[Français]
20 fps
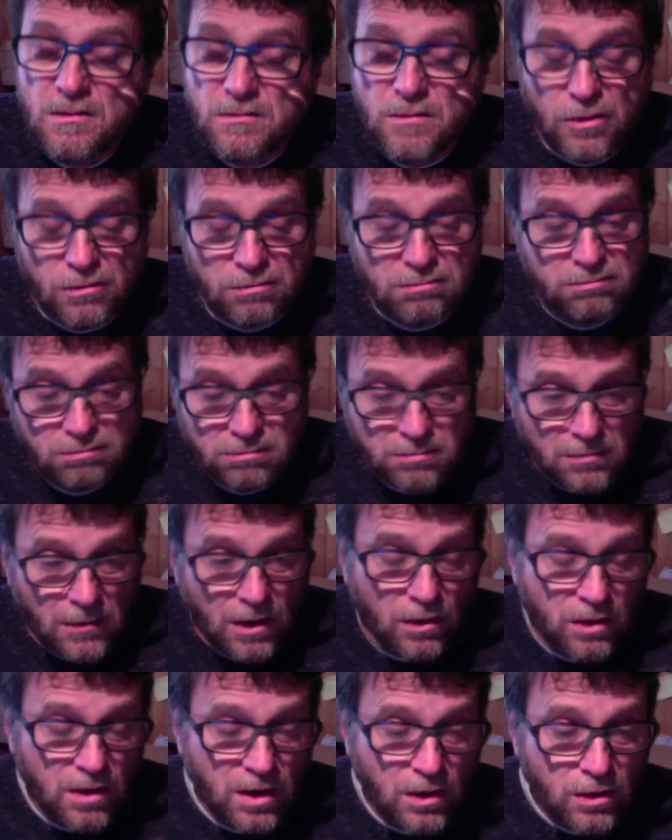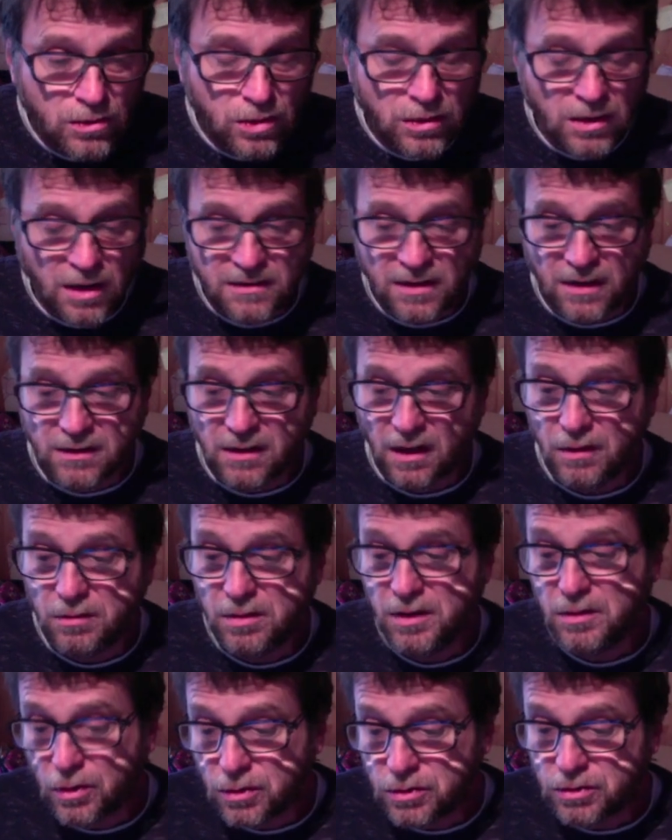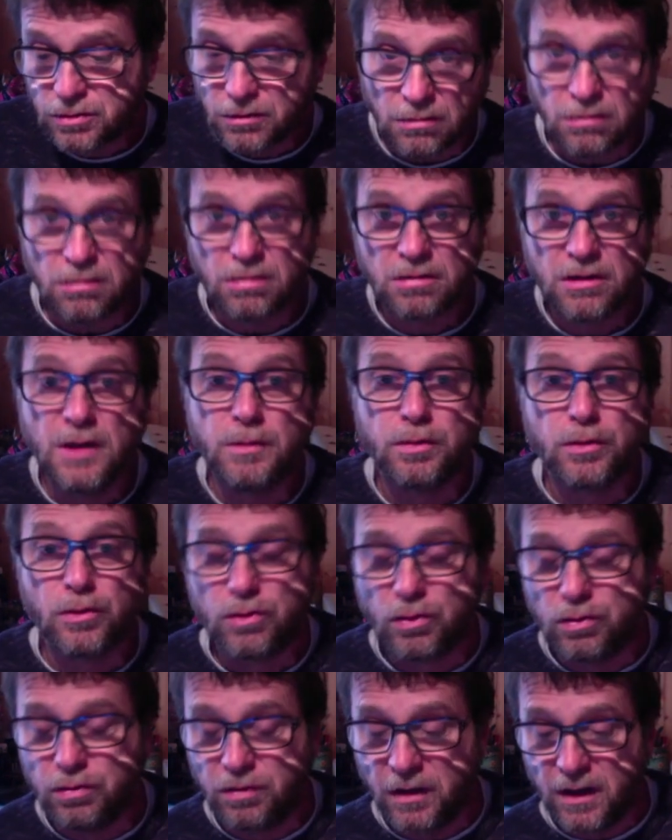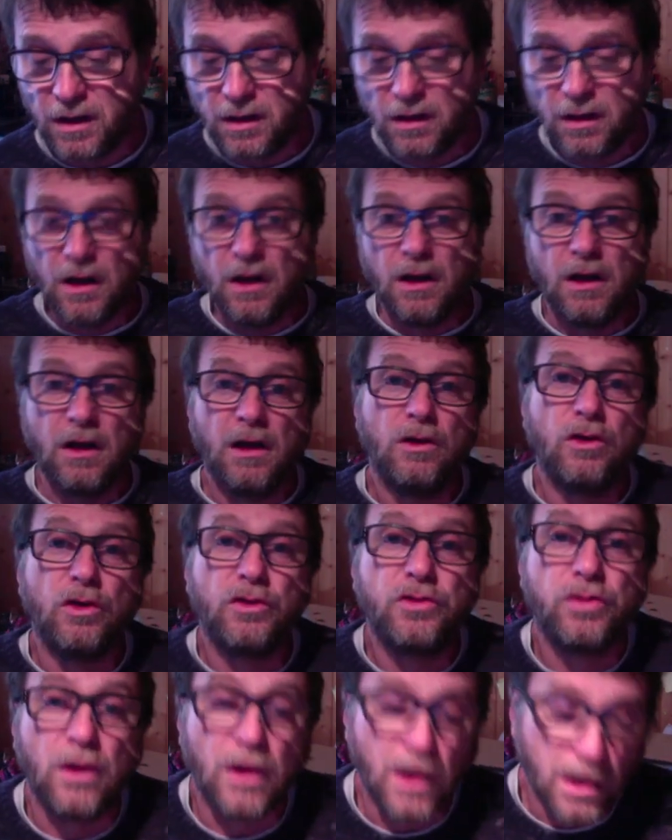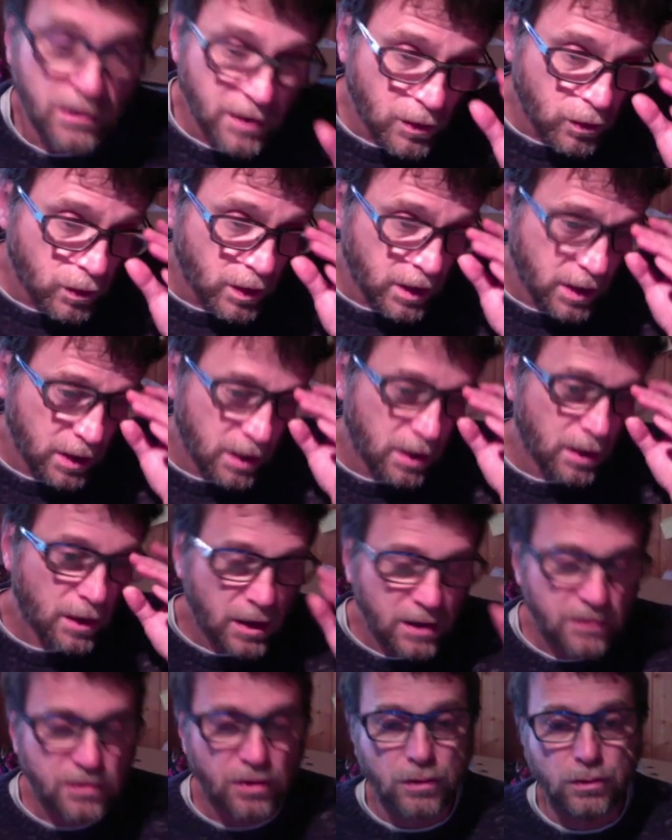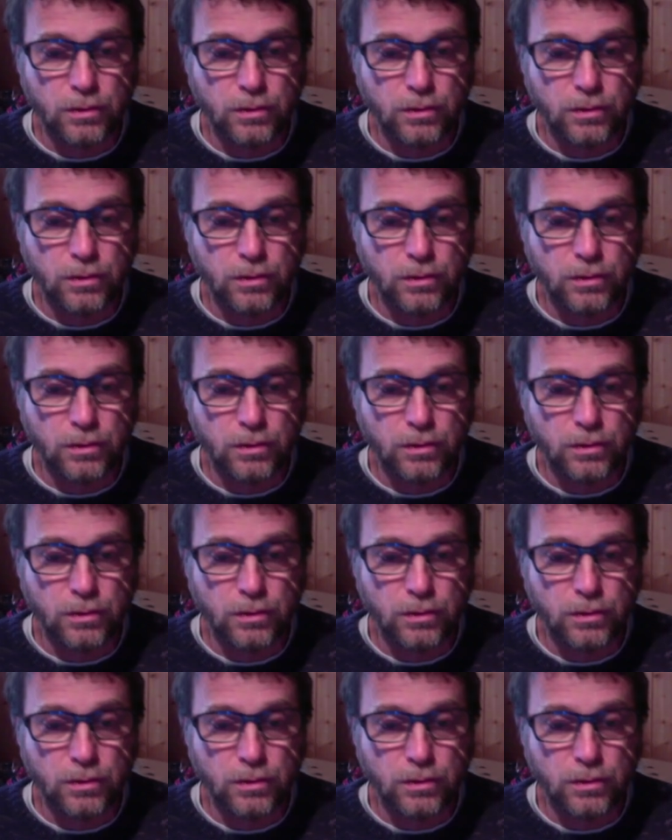Bon, alors il retourne à sa table, il mange ce qu'il peut trouver. Le soir, il va au lit, il se